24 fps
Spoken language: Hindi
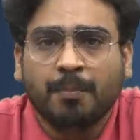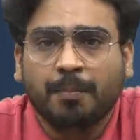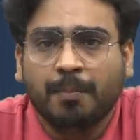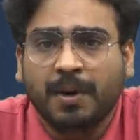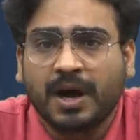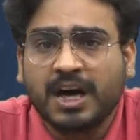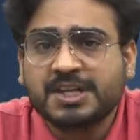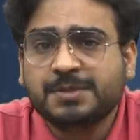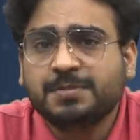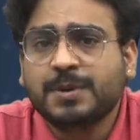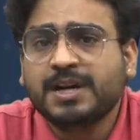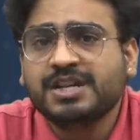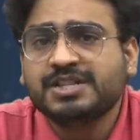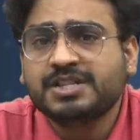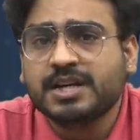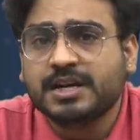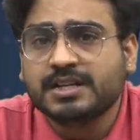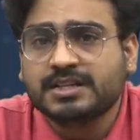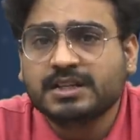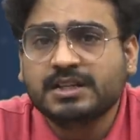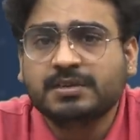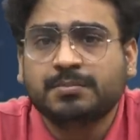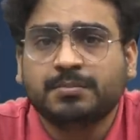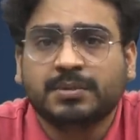भाजपा
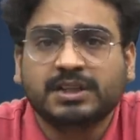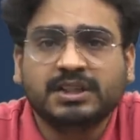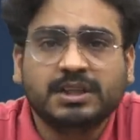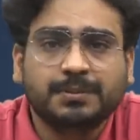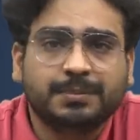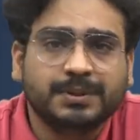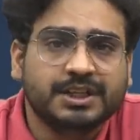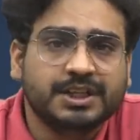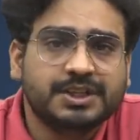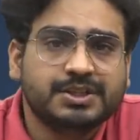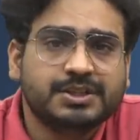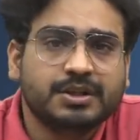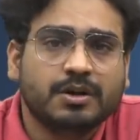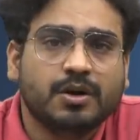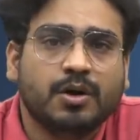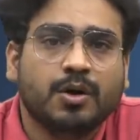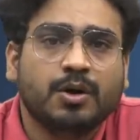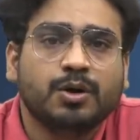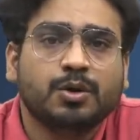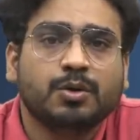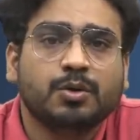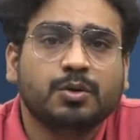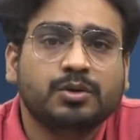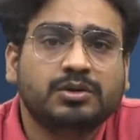शासित मध्य प्रदेश
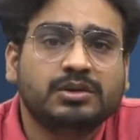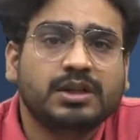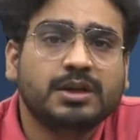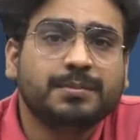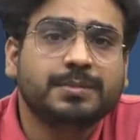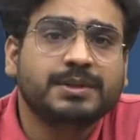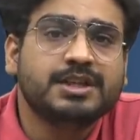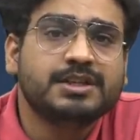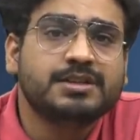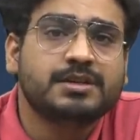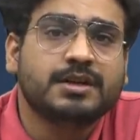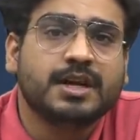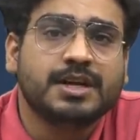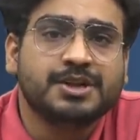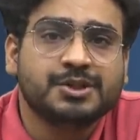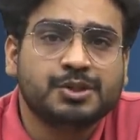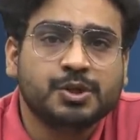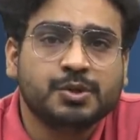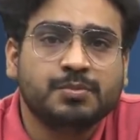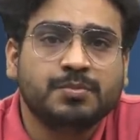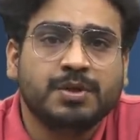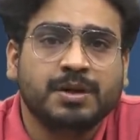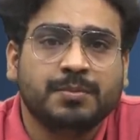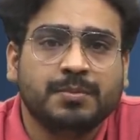और उत्तर प्रदेश
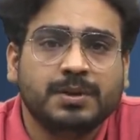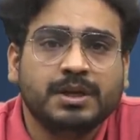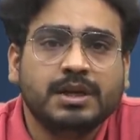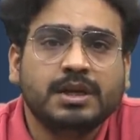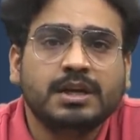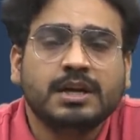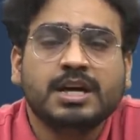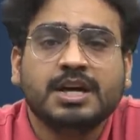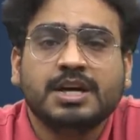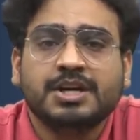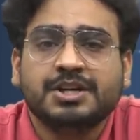राज्यों में भी